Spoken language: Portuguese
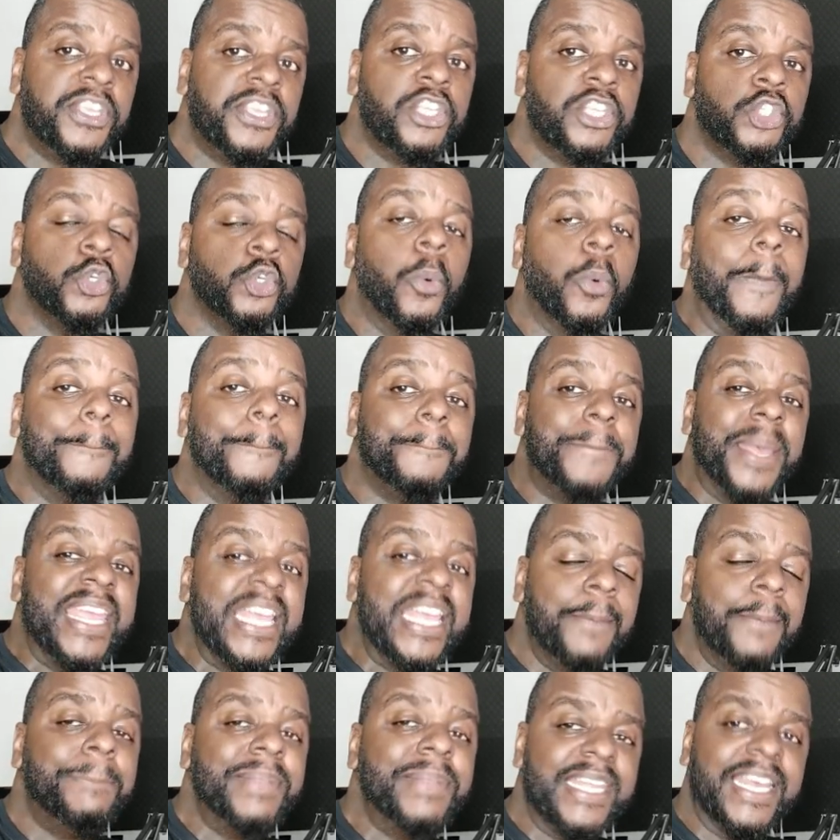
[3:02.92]
vídeo
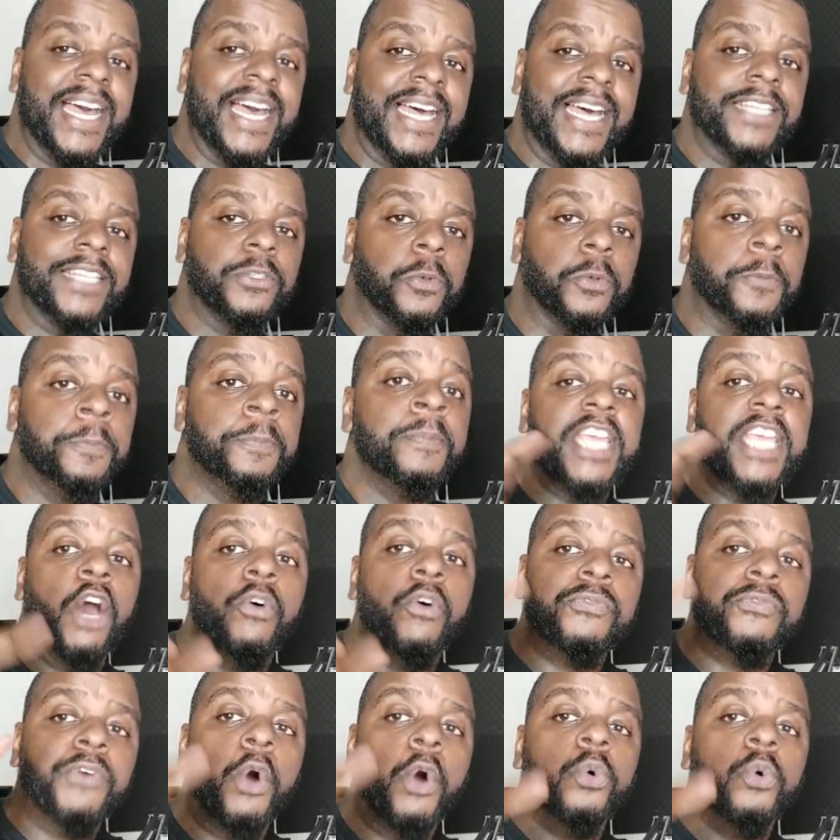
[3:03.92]
bem ampliado. E
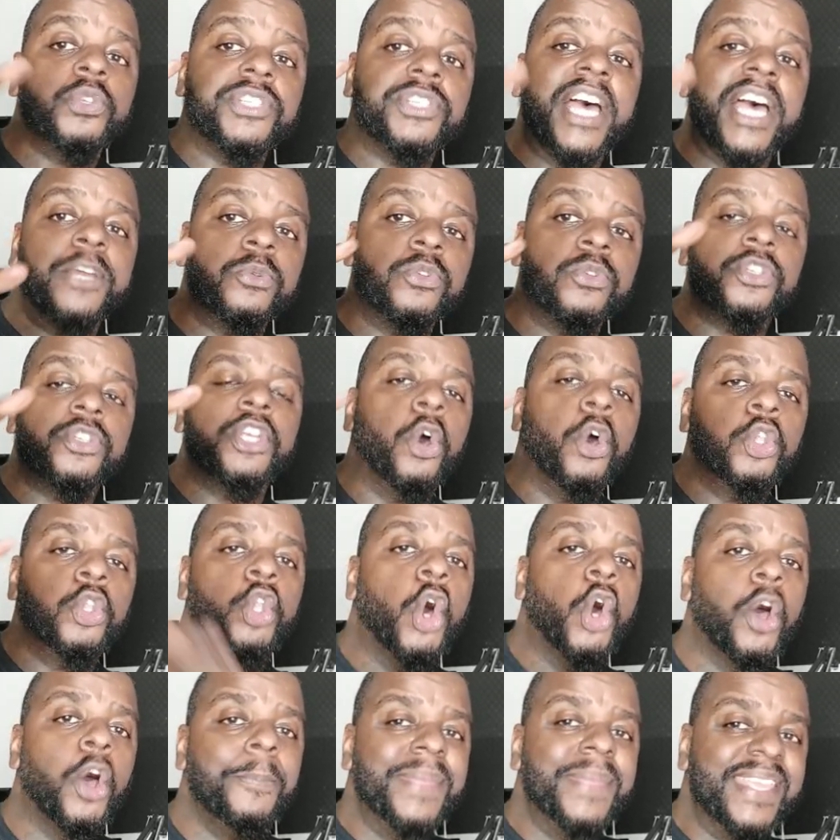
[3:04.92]
eu vou usar o seu
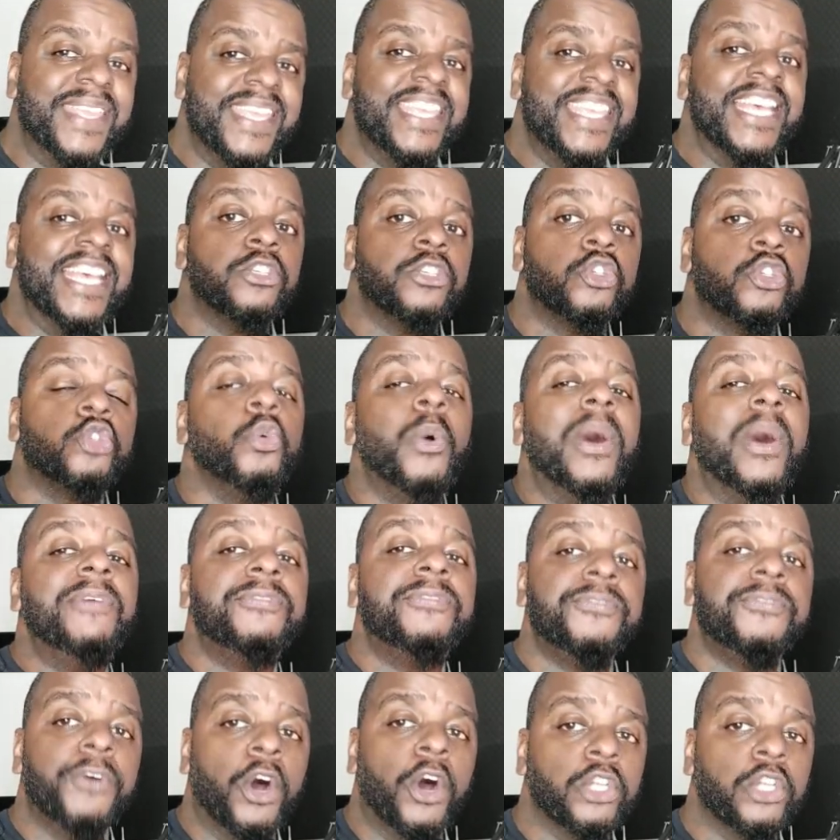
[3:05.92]
nome e a
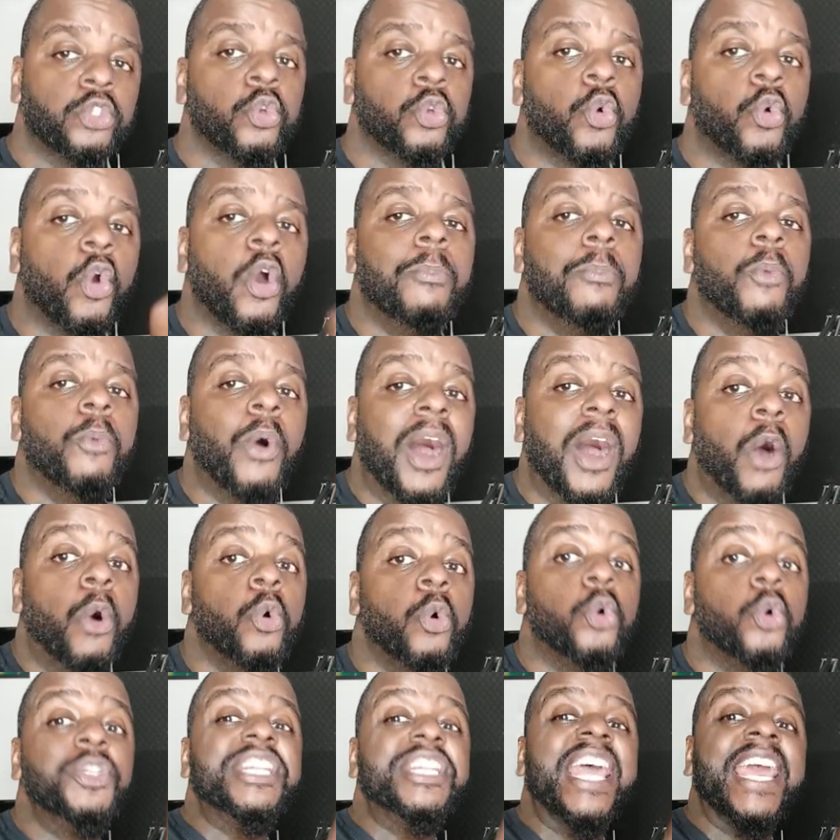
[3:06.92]
sua foto como
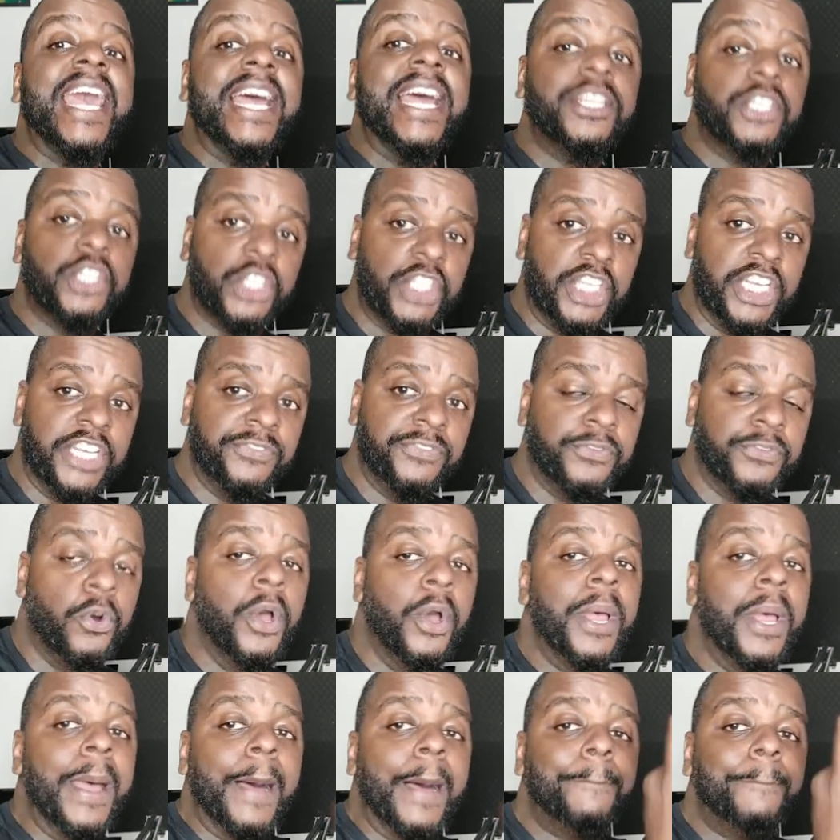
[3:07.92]
algo
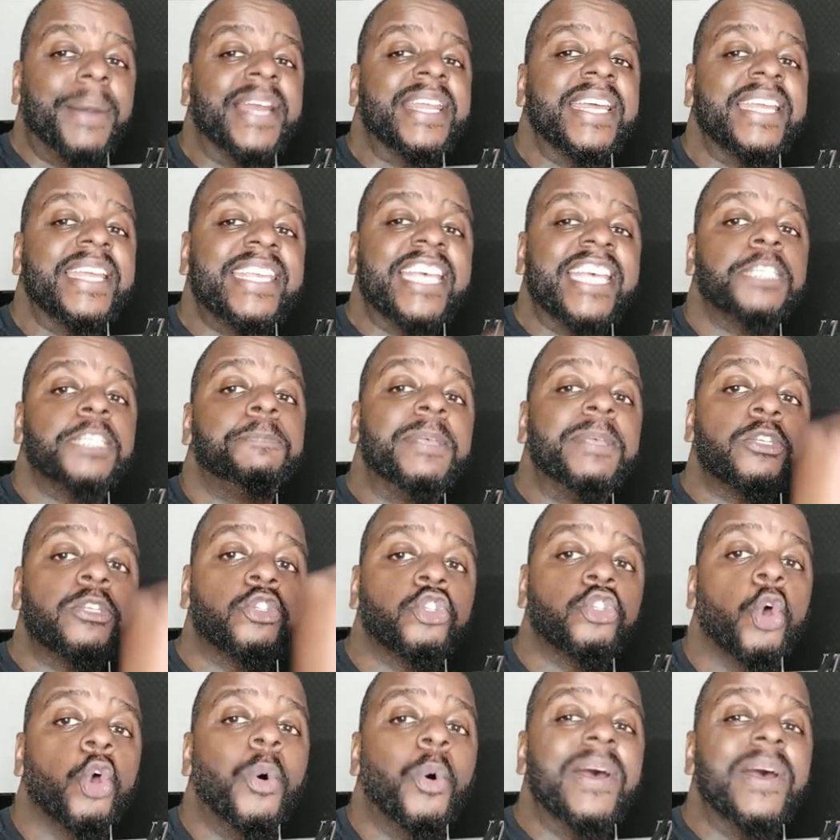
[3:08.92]
negativo para que as
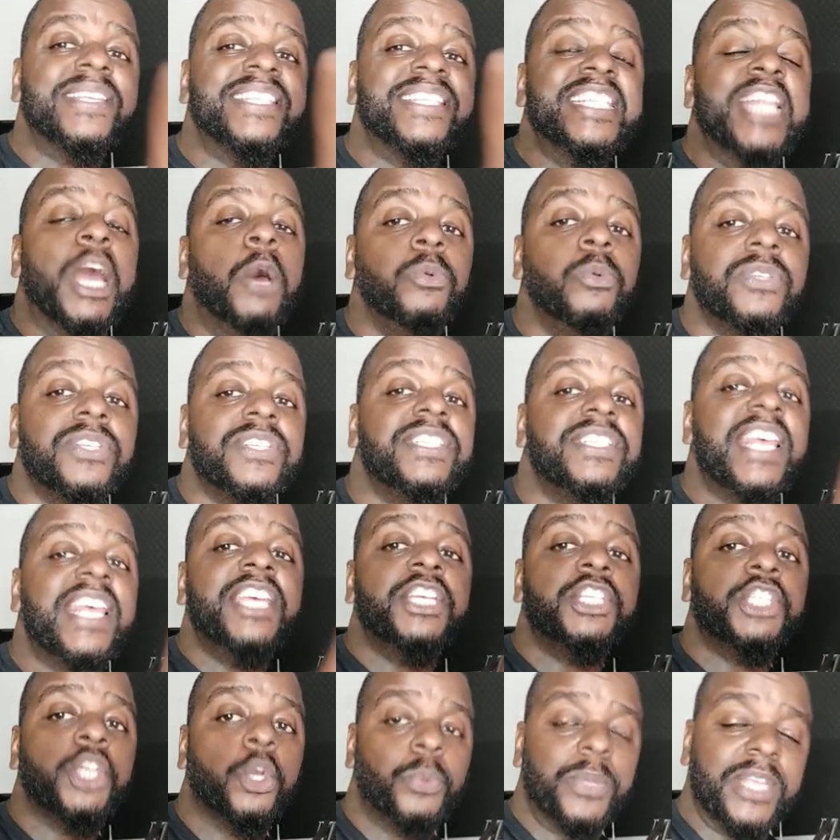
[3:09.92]
pessoas não
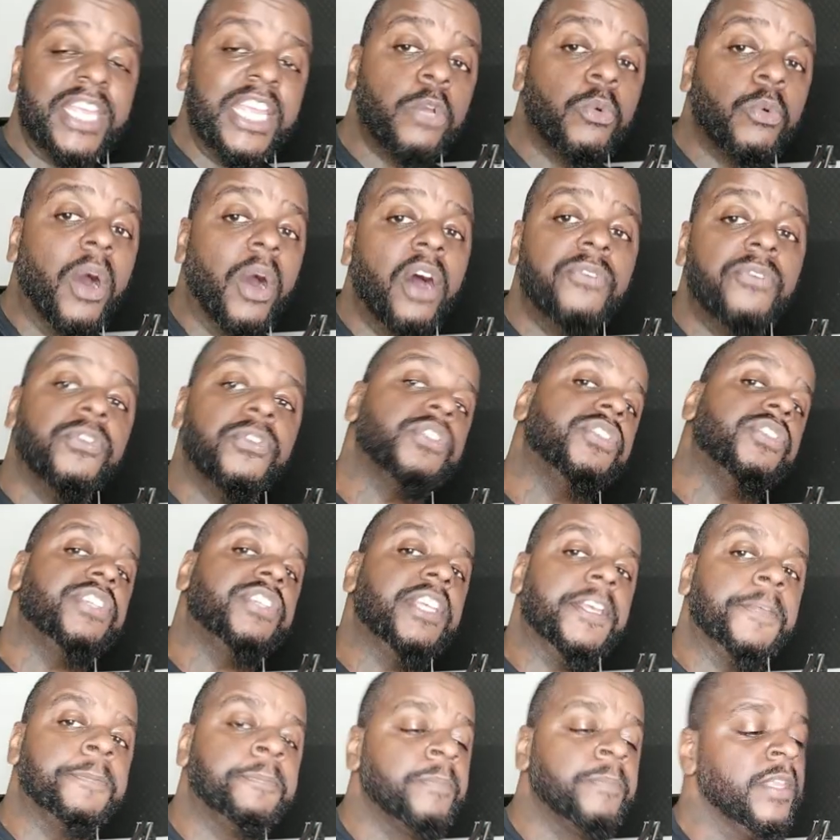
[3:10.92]
sejam igual a
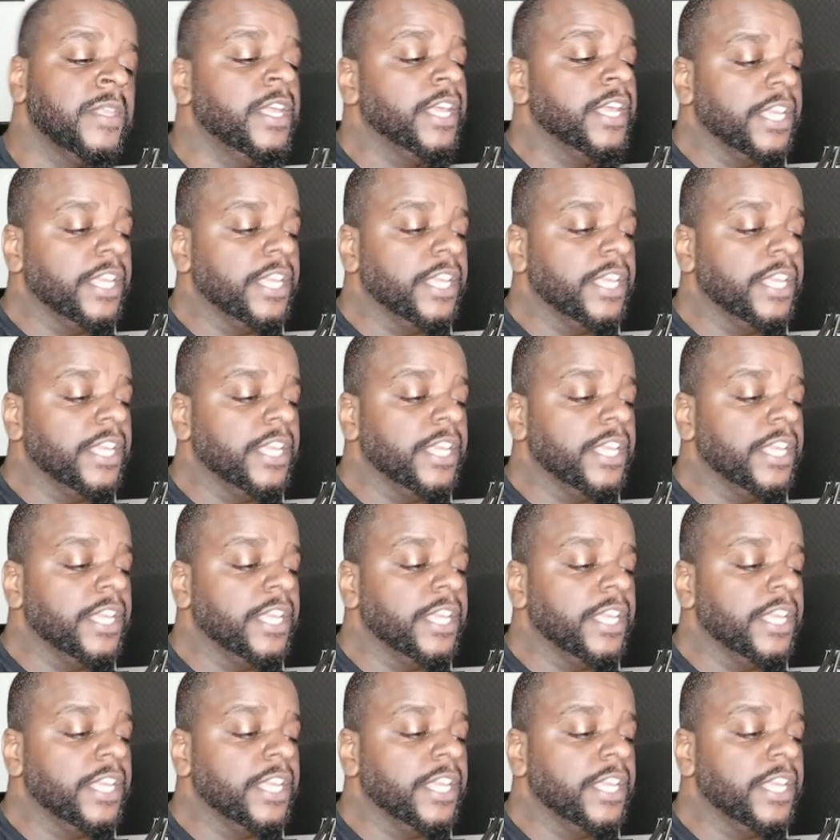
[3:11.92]
você.